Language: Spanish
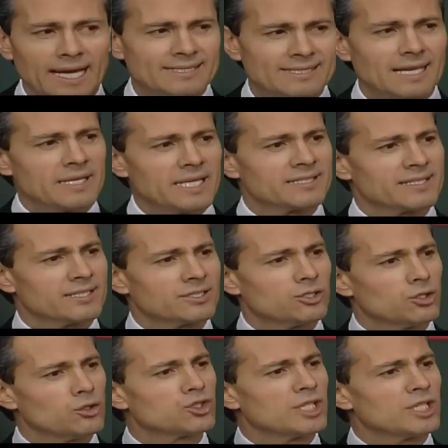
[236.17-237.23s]
esta
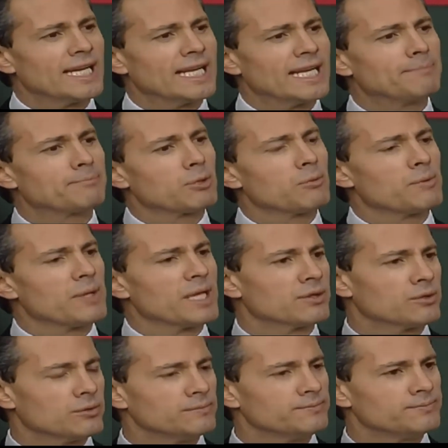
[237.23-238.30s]
Administración seguirá
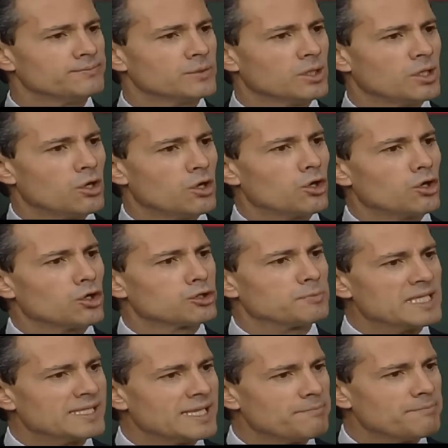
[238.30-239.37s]
promoviendo los
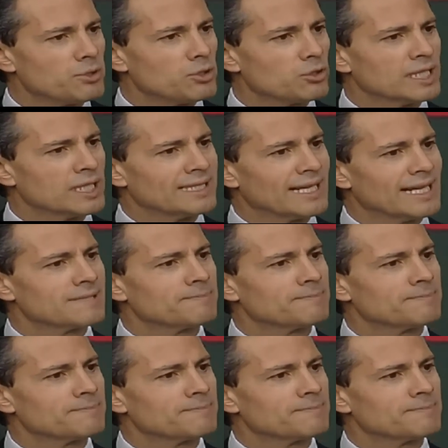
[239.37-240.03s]
principios de